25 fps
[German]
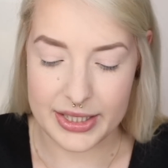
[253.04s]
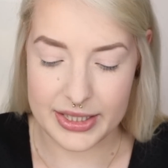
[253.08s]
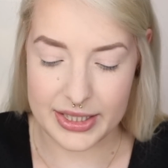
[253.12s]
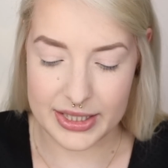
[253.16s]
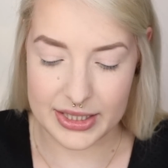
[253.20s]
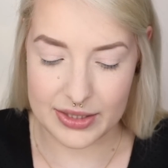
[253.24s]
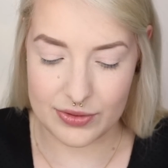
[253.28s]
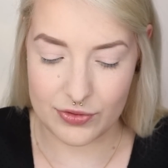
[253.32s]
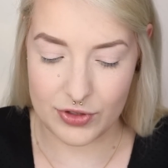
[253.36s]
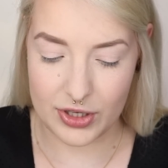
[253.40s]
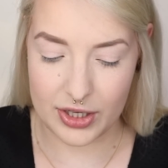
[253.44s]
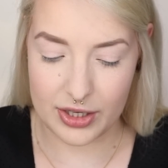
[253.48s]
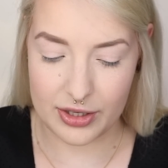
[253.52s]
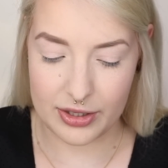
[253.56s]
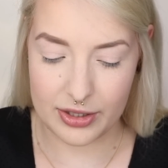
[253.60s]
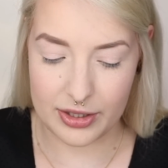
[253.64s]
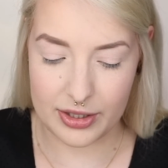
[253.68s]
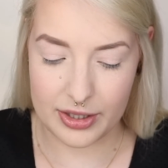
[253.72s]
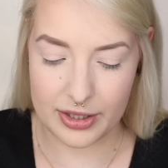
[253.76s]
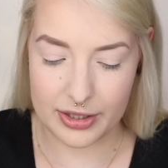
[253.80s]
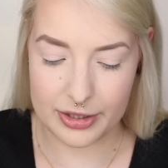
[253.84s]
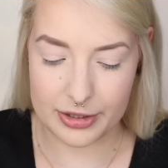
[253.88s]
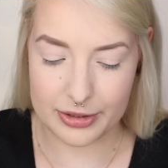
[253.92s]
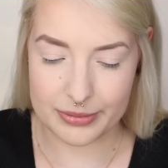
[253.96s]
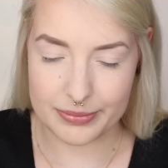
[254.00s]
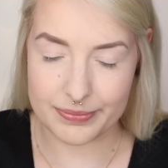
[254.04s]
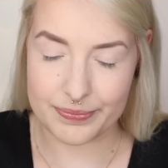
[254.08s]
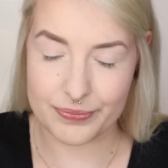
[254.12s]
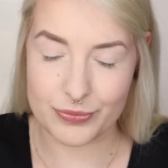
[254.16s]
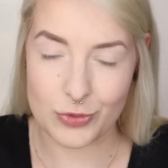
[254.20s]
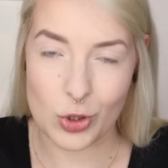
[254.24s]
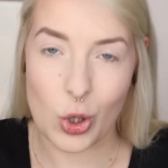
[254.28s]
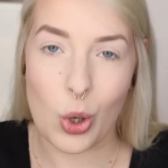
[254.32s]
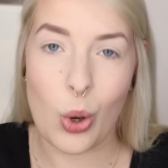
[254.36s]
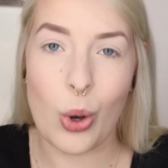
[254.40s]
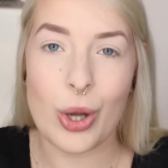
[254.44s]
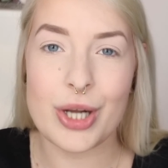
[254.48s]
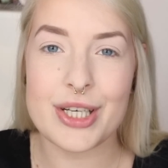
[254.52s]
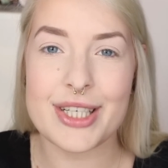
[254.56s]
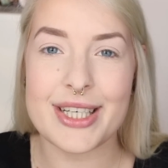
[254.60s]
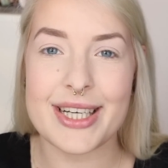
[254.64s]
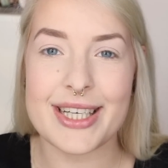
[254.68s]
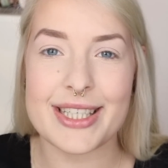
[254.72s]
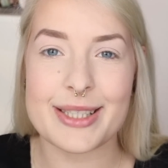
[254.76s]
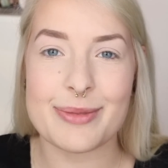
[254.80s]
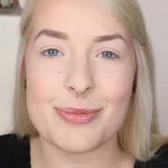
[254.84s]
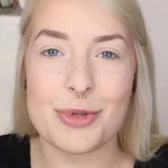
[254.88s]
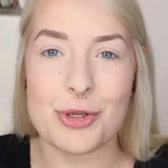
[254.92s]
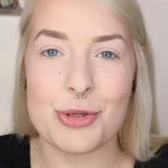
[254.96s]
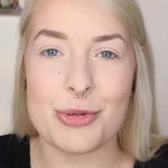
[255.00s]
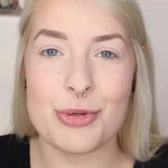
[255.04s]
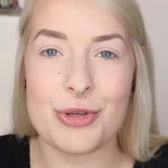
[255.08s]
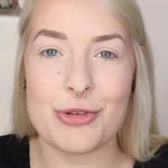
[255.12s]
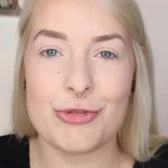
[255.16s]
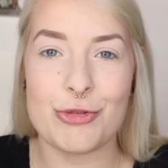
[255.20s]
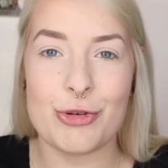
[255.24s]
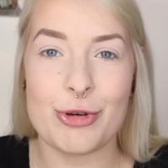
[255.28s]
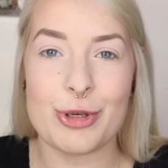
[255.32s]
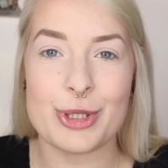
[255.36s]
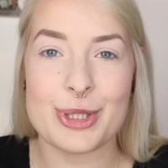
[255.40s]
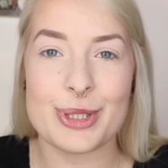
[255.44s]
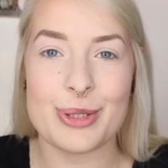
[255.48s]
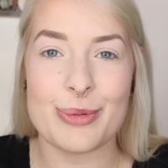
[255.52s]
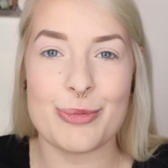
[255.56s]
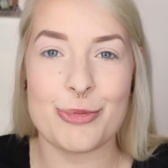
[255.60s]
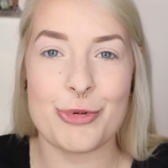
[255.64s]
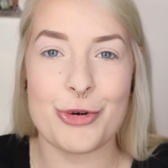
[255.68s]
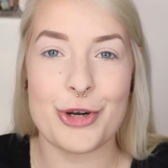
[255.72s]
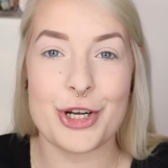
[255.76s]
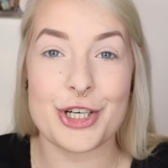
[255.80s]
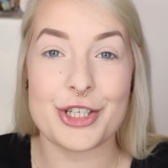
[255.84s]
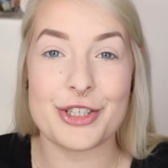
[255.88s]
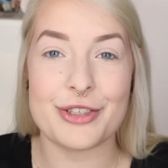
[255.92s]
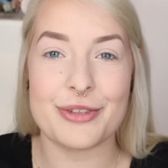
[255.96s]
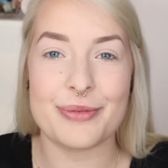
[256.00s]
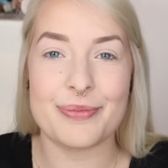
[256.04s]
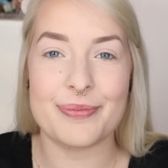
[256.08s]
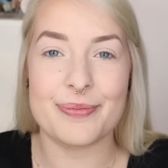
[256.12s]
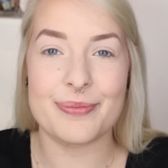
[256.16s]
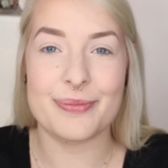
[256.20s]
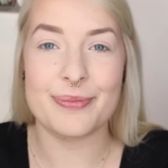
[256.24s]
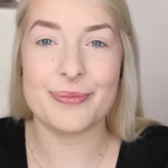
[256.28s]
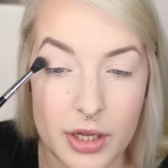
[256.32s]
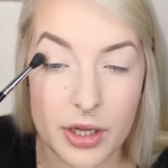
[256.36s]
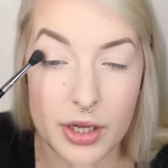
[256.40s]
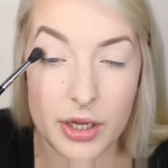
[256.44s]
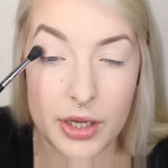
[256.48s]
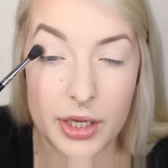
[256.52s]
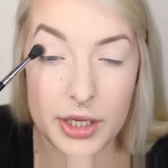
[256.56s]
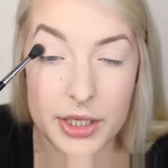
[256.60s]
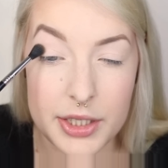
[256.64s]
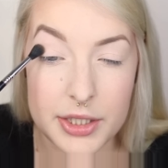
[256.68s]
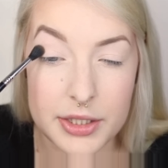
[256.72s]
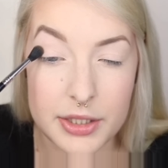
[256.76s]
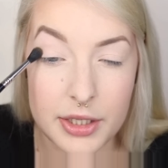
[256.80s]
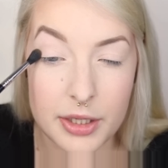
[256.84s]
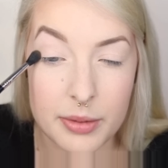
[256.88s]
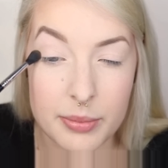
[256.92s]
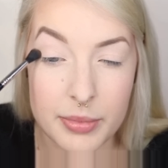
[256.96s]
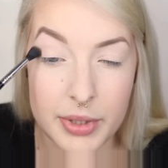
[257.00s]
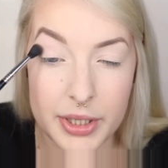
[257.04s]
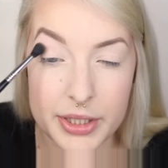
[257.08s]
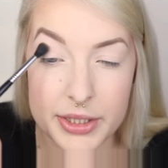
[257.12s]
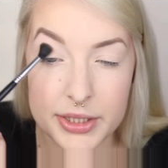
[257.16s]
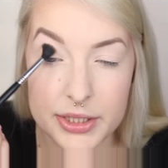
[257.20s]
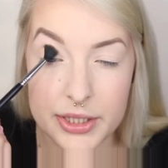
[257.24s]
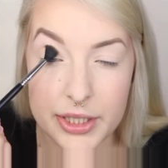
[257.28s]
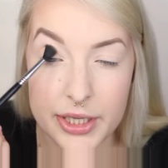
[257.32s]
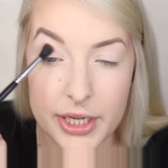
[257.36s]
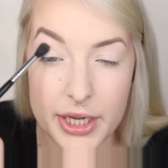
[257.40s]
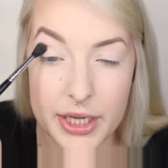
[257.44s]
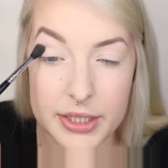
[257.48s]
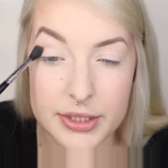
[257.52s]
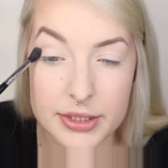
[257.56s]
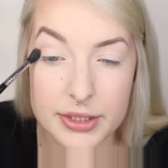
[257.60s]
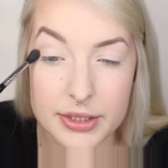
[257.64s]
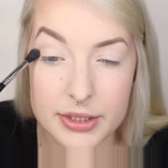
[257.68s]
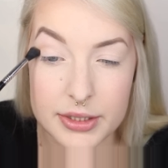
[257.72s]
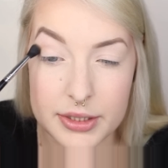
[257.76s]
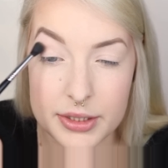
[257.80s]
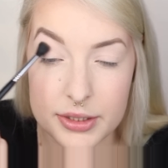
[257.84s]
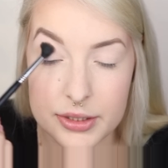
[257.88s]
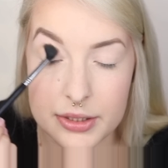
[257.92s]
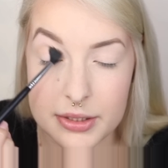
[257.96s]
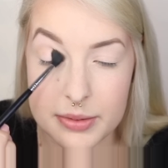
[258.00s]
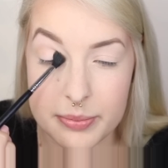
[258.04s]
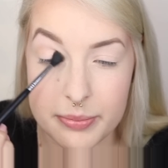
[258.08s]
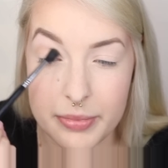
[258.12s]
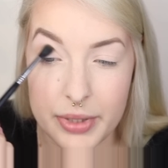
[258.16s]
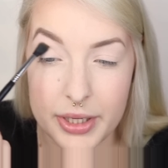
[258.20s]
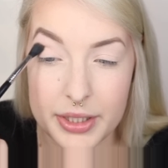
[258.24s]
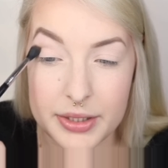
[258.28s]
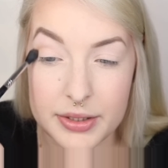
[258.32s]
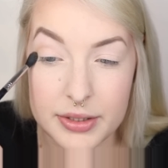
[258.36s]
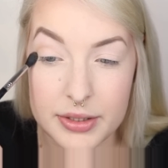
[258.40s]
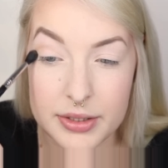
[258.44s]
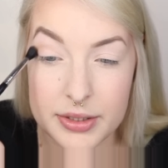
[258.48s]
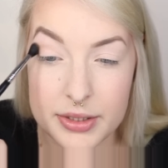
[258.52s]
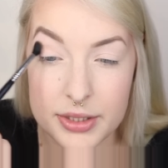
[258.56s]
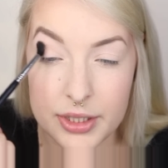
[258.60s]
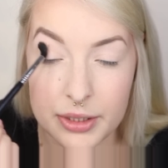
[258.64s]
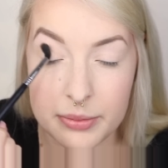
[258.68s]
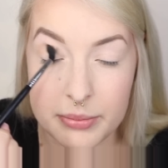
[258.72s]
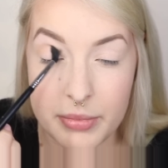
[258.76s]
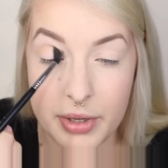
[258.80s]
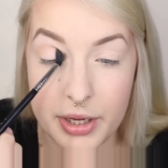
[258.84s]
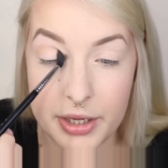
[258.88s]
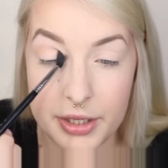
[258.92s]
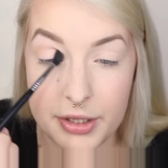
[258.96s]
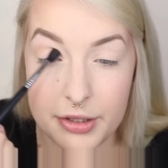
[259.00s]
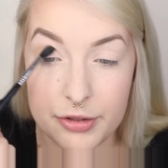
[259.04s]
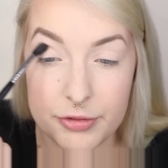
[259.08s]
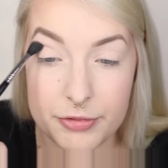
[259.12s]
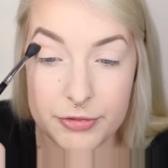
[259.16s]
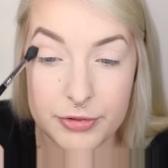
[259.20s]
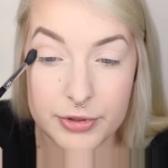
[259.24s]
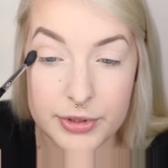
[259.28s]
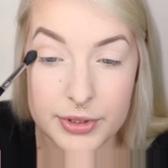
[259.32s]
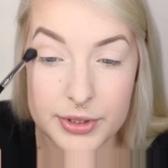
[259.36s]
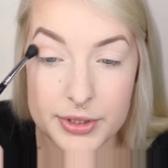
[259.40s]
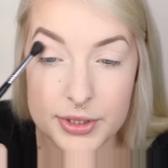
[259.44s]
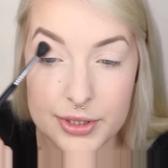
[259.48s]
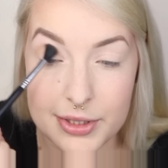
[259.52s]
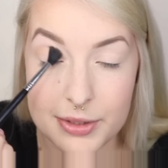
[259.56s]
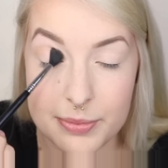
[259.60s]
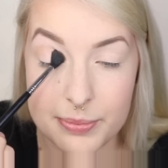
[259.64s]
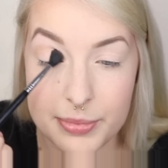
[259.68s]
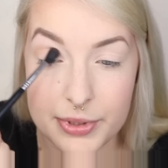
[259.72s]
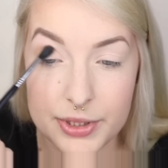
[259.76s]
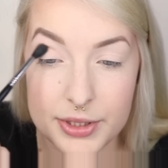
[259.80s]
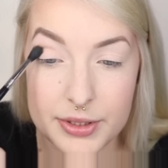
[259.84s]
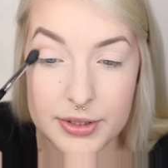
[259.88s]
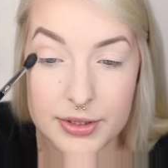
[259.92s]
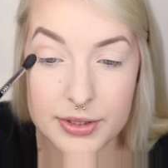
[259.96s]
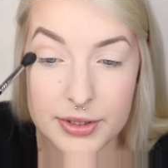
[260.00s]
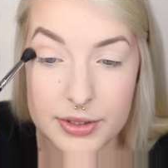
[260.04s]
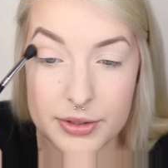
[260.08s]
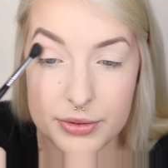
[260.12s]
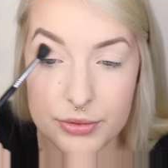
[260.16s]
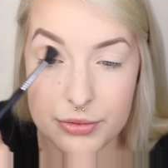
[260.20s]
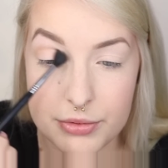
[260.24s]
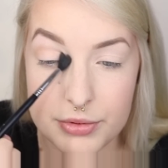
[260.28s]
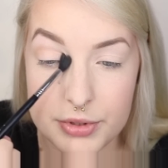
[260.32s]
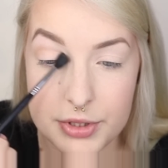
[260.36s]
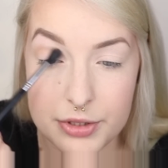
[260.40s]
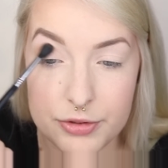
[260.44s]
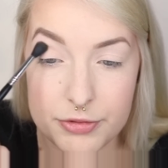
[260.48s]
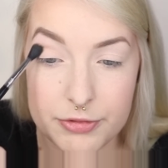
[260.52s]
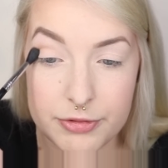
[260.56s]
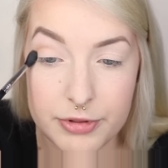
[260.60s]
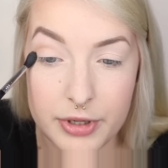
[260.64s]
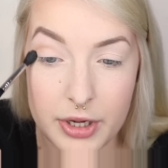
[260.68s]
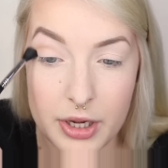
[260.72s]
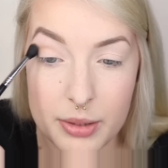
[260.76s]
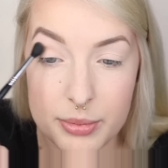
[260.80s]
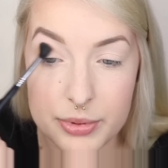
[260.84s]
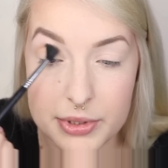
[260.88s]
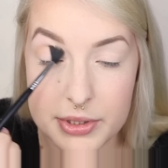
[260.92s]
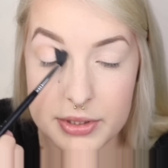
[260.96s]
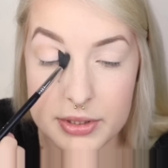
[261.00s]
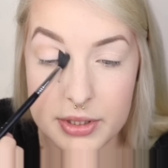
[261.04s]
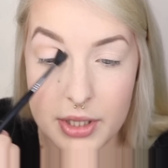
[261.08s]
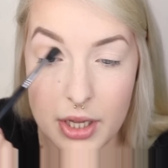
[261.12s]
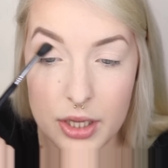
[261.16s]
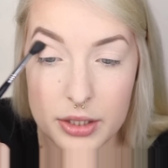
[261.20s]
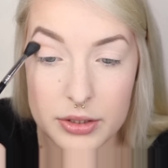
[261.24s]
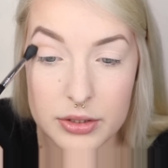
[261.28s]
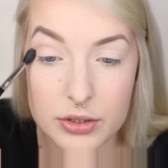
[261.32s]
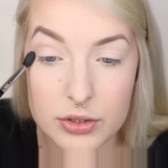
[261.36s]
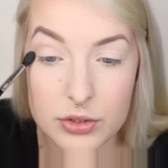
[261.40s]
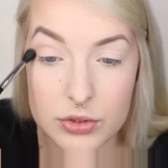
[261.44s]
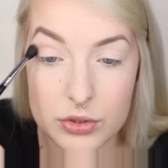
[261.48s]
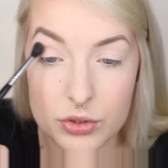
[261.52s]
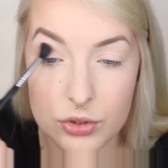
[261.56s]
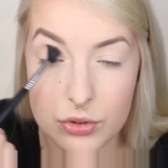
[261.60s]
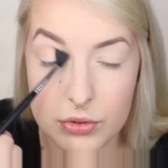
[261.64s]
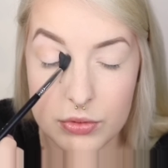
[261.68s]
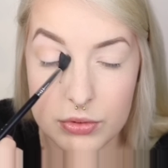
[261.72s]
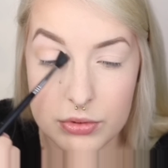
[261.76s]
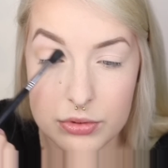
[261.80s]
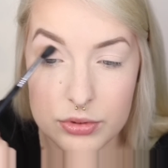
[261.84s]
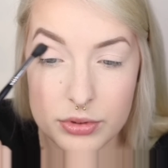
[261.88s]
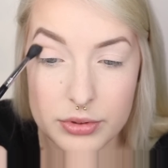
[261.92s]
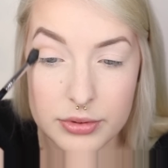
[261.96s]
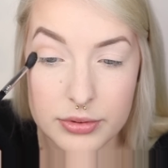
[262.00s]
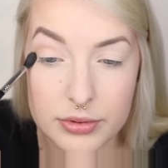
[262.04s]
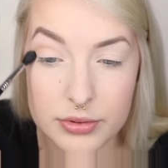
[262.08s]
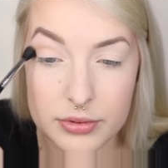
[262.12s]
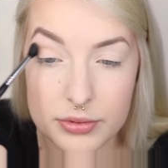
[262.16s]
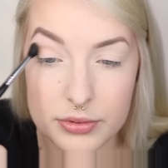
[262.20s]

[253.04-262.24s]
Deswegen ähm, heute erstmal nur die First Impression. Ich nehme als erstes meinen Sigma E40 Pinsel und die Farbe Sandstone.